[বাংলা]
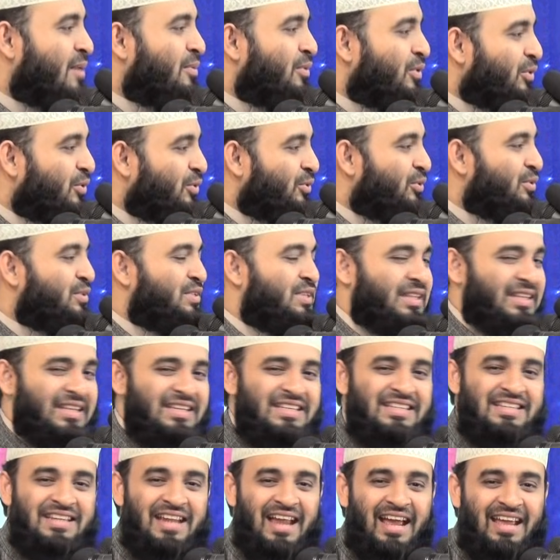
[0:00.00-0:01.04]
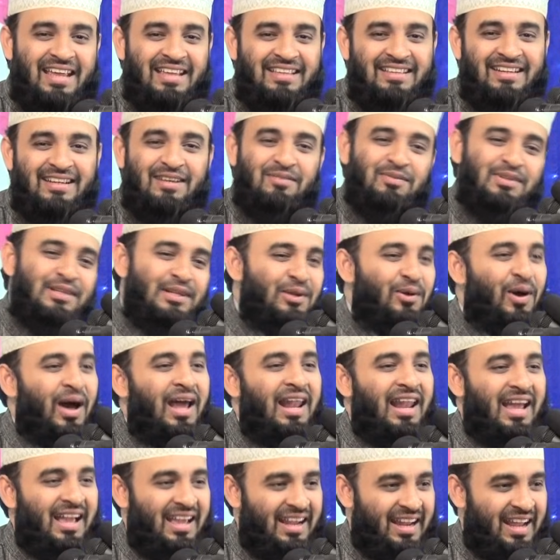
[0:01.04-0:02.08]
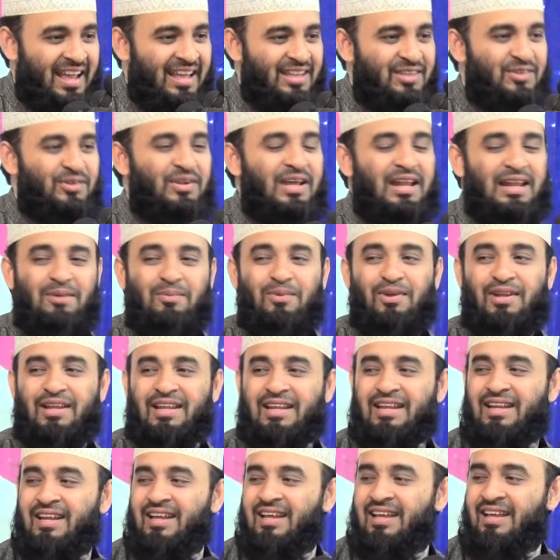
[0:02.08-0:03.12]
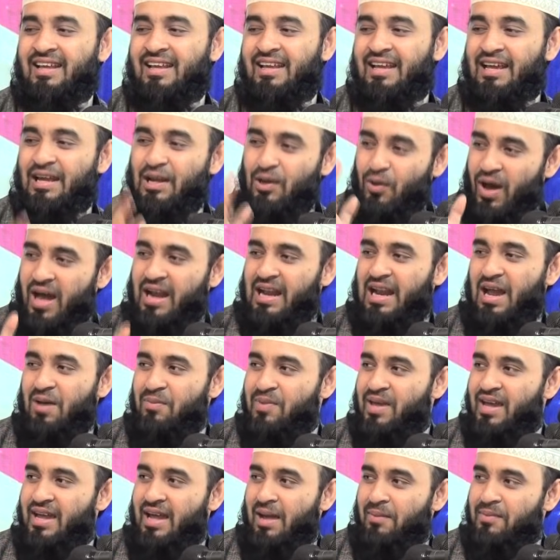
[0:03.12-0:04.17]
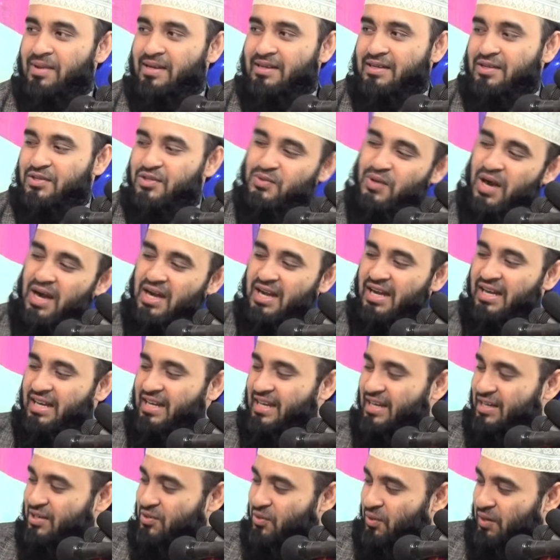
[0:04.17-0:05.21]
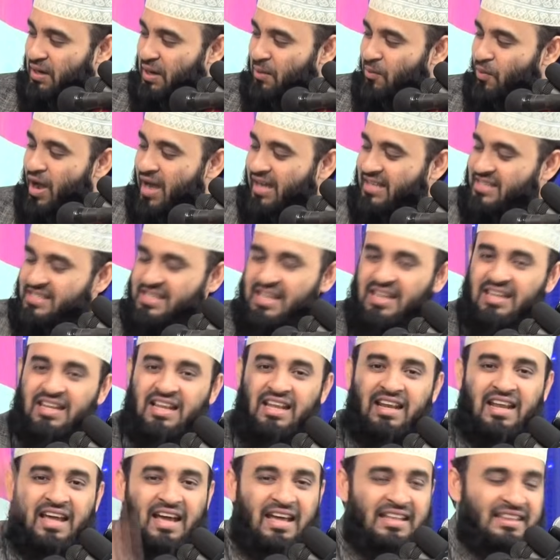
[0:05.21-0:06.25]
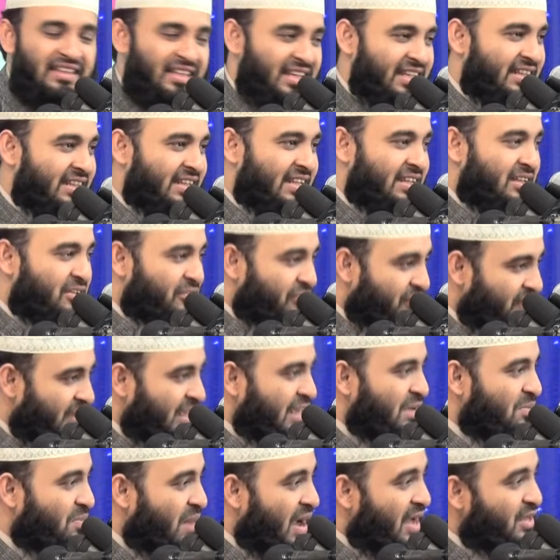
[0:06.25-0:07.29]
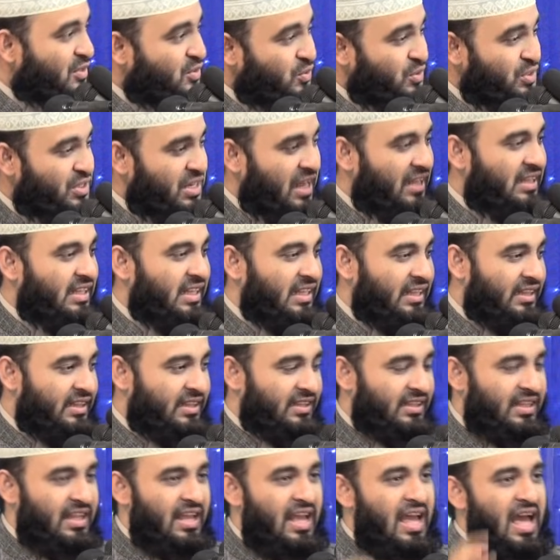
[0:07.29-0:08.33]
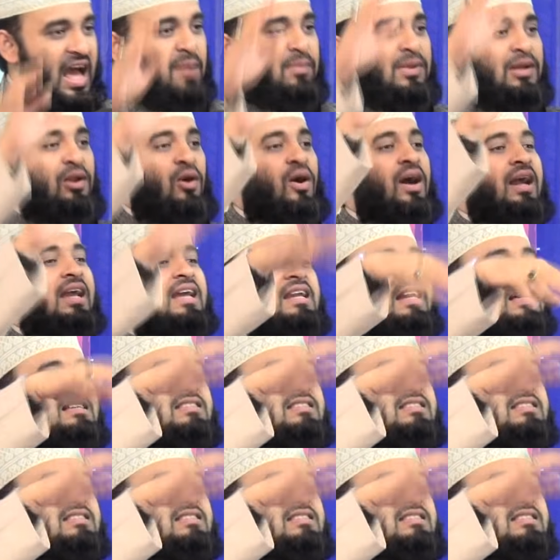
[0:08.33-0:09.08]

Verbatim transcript: এমন কোন জিনিস নাই যেটার মধ্যে লোহা লাগে না এজন্য আল্লাহ বললেন এই লোহার নামে আমি একটা সুরা ডেডিকেট করলাম ও আংসাল্লাল হাদিদ ফিহি বা আসুন সাদিদ আমি লোহাকে